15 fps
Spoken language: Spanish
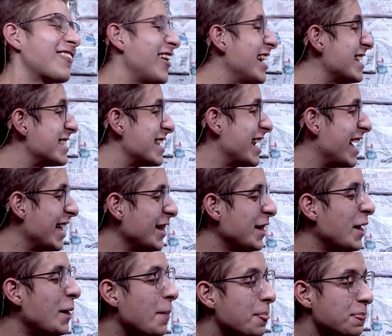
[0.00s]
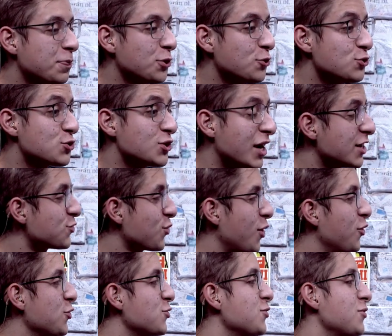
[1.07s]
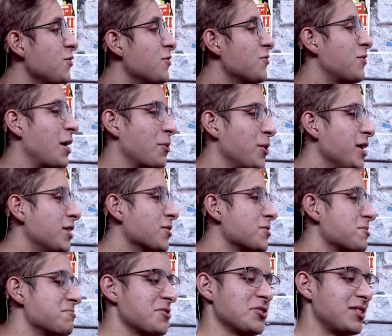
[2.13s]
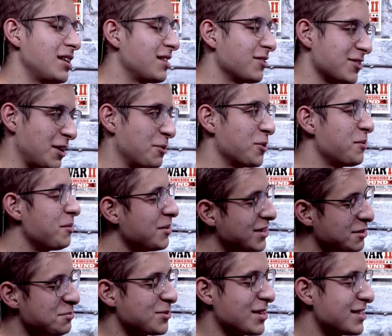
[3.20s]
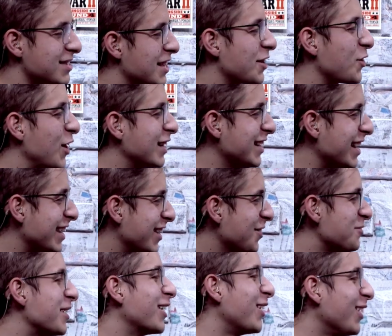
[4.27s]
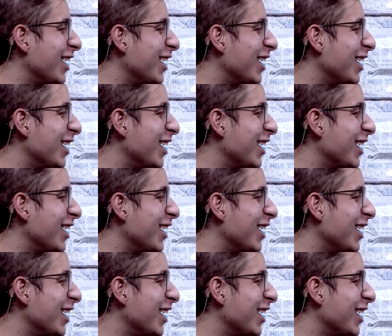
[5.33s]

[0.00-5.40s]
¿cuáles serían tus tres juegos favoritos? No tiene, o sea, obviamente, pues ahí está Rocket League, ¿no? Pero,